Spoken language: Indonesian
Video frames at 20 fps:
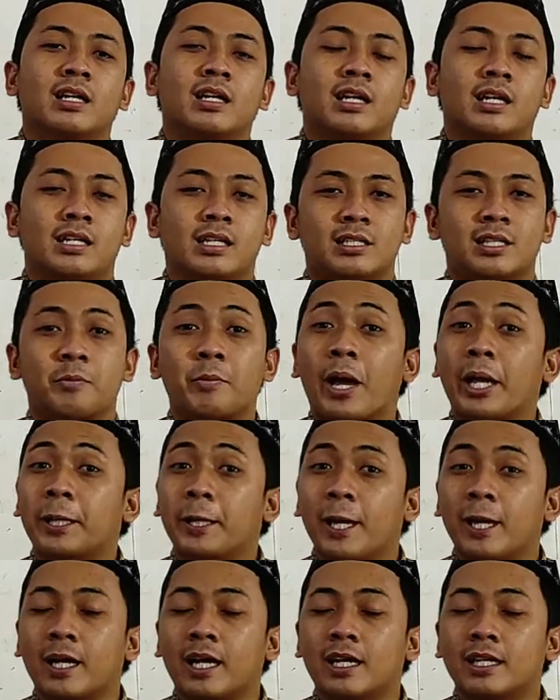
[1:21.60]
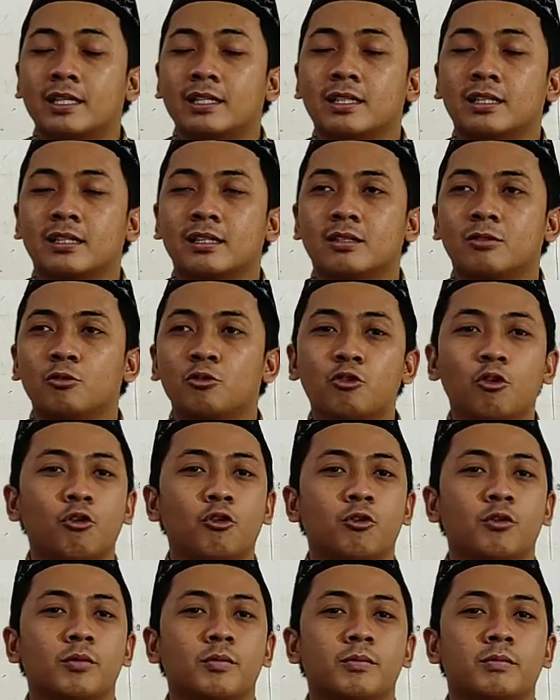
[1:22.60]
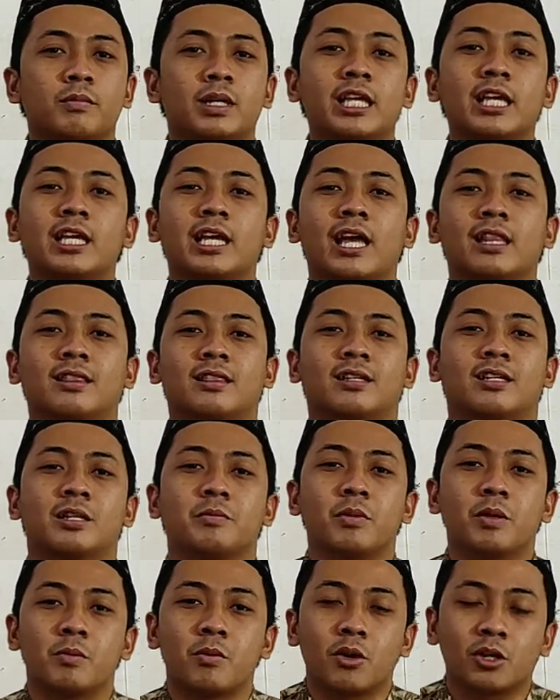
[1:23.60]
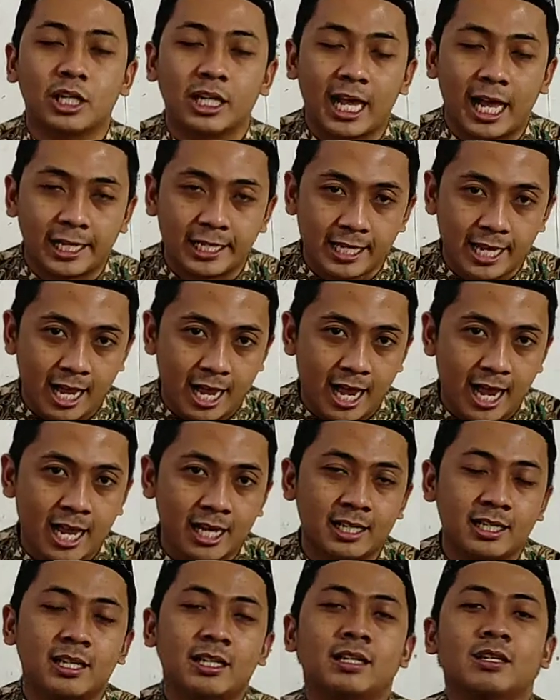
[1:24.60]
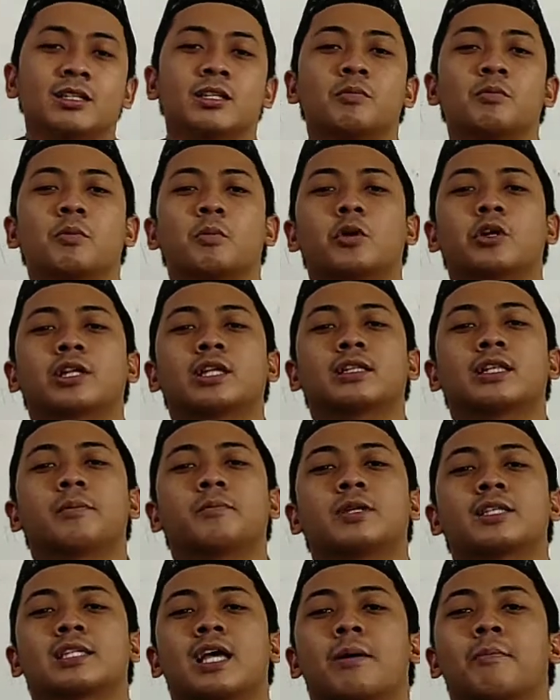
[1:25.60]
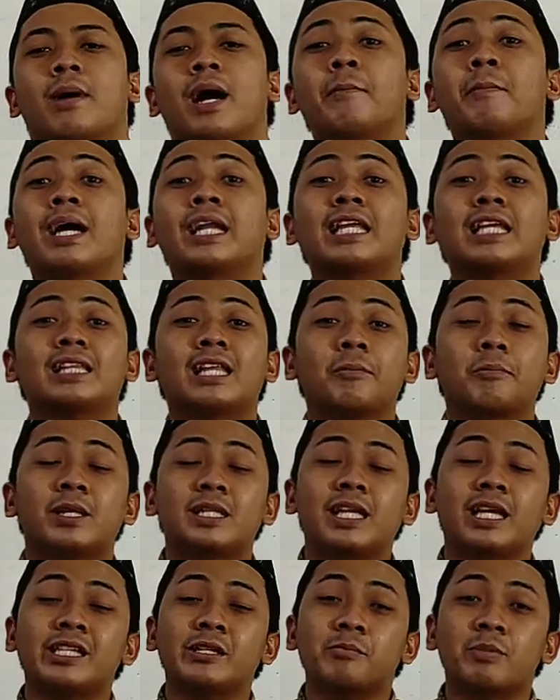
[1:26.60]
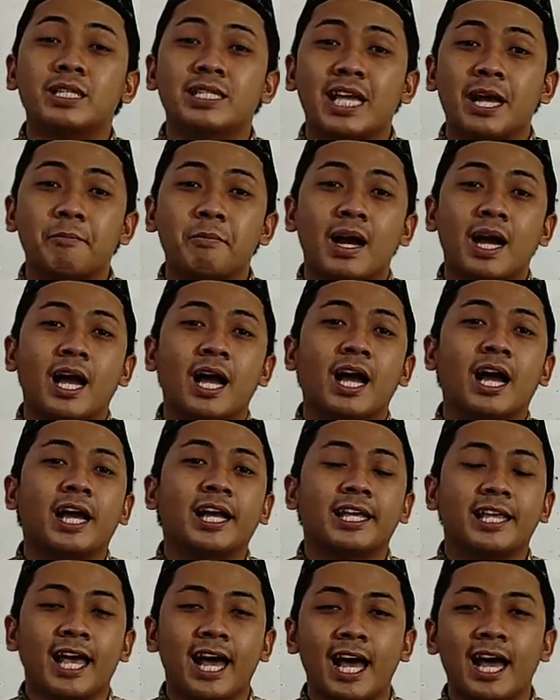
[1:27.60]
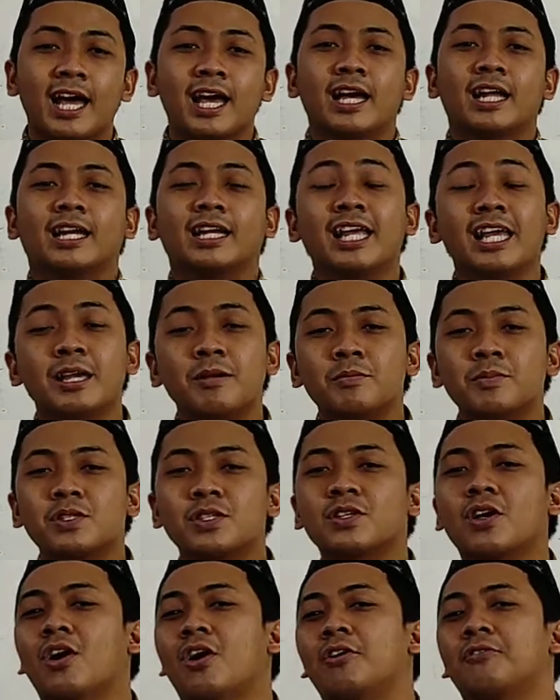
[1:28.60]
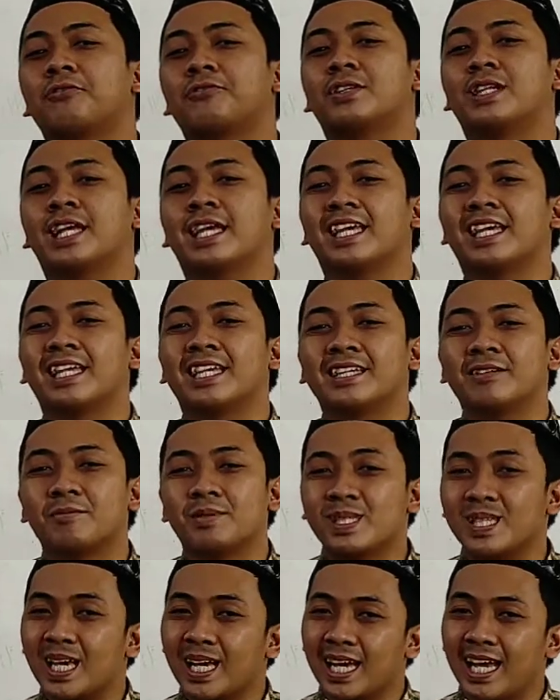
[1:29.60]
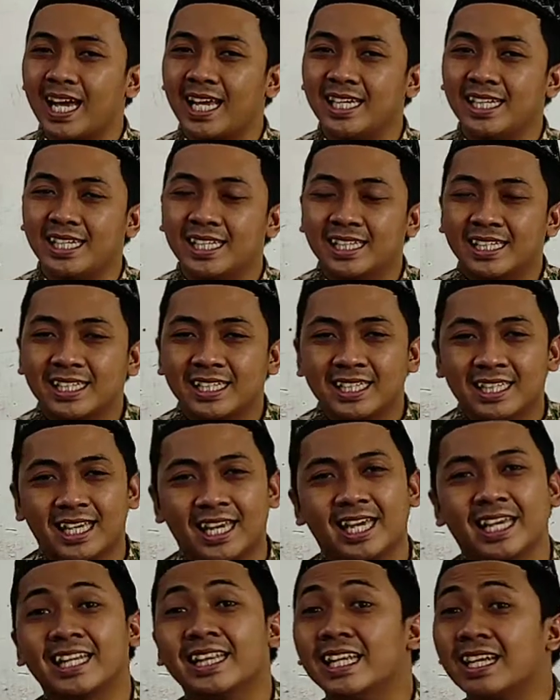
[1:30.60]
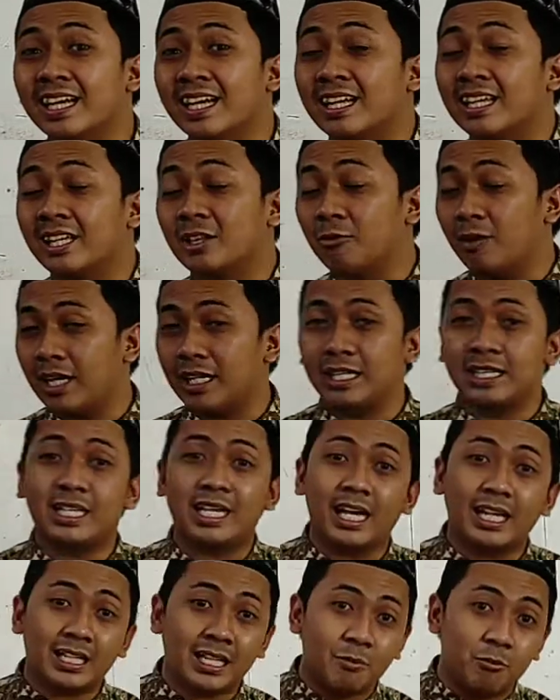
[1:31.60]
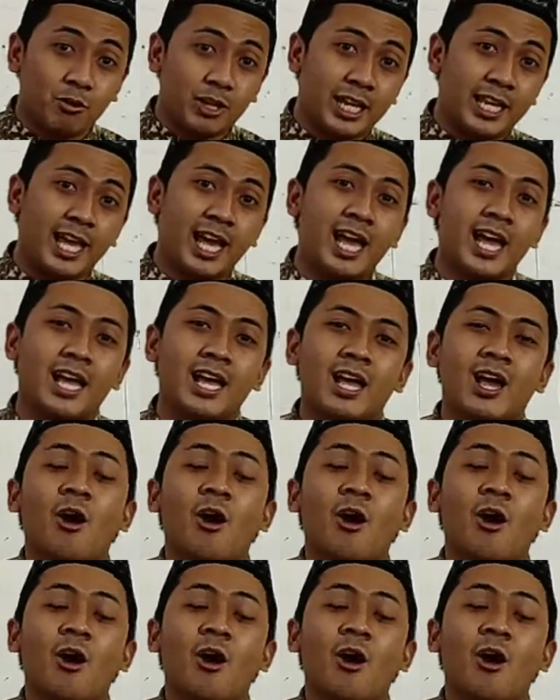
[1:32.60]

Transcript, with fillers: Eh, sebaiknya eh, untuk mengingat di memori kalian, di memori kita bersama, mari kita bernyanyi bersama ya. Names of day. Bisa kan? Oke, hitungan, hitungan ketika kita mulai ya.